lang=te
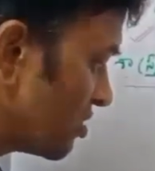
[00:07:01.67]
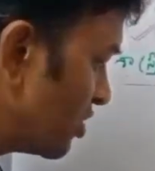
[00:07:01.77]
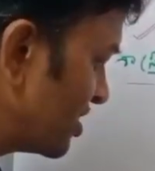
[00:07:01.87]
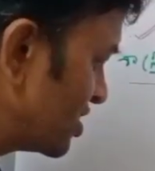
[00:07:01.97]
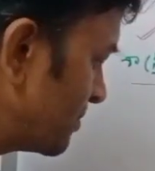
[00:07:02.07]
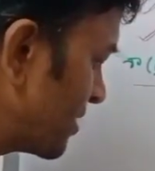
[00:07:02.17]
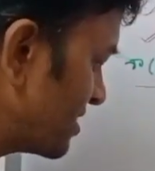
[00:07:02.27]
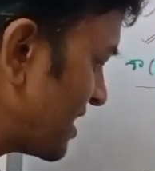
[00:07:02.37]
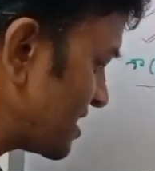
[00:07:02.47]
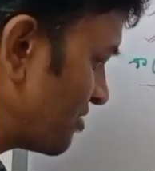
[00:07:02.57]
ఉంటాను అని
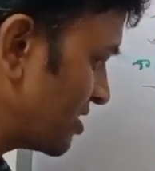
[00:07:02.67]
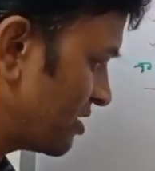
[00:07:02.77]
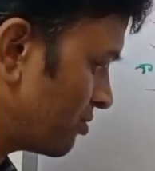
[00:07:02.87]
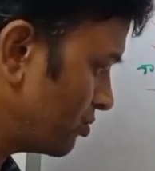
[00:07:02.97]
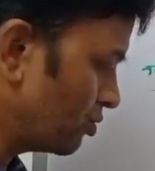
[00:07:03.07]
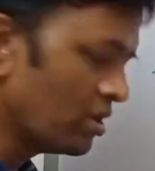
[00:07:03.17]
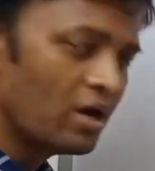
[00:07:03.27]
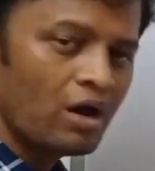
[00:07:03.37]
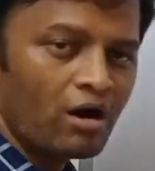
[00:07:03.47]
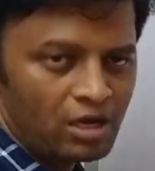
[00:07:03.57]
చెప్పిన శాస్త్రవేత్త ఎవరు
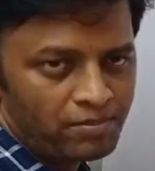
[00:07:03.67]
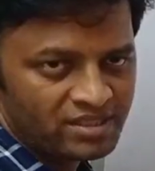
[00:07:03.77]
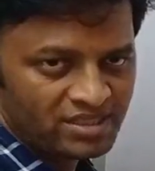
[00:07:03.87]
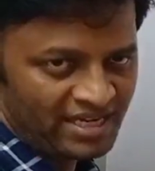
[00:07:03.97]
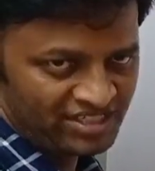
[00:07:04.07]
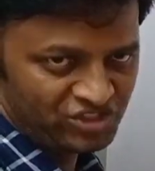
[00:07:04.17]
ఆల్బర్ట్